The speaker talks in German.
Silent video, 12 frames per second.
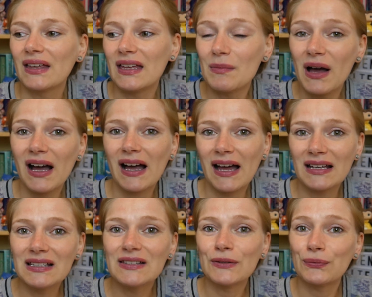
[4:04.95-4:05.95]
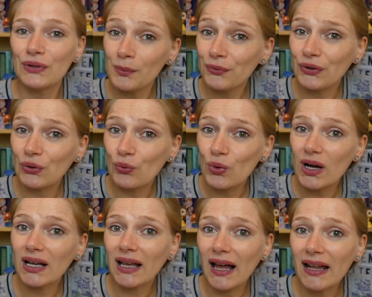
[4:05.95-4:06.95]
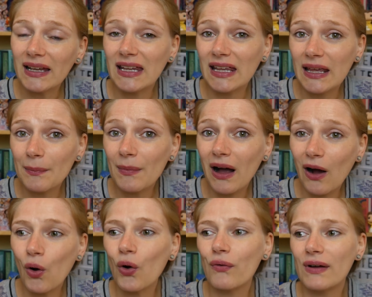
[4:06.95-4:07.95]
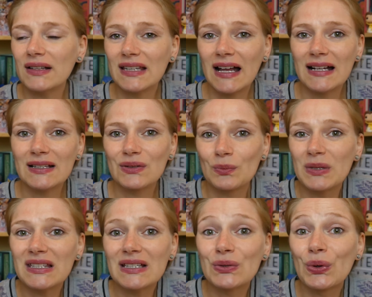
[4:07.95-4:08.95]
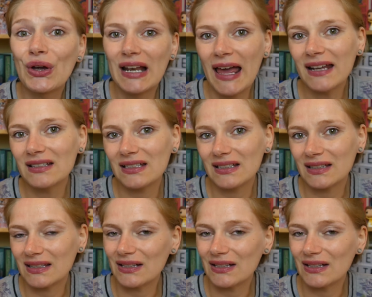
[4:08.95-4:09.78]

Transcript: immer an diese Filmfigur, gerade eben auch, weil sie halt so ein bisschen so gekleidet ist.